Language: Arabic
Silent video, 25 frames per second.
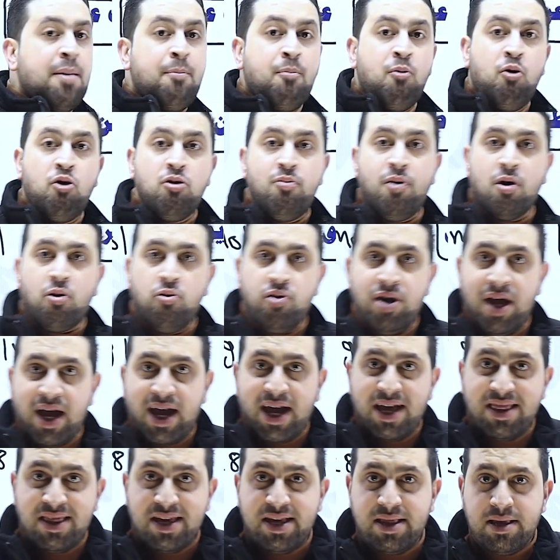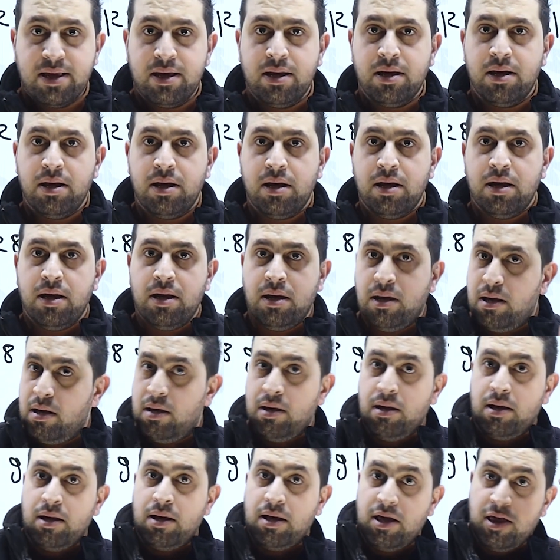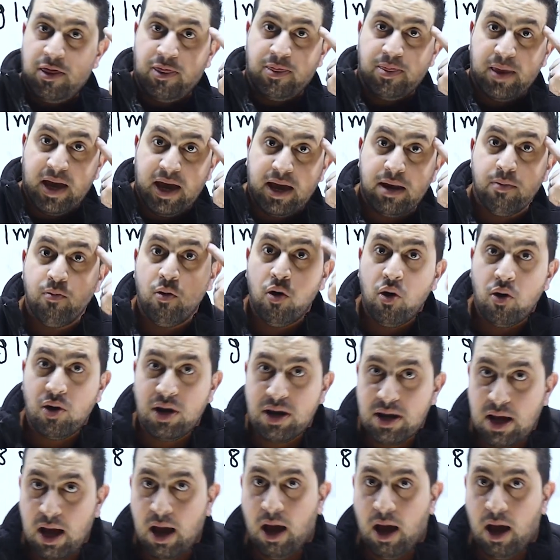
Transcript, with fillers: كم مول بكون اخذت؟ 2 مول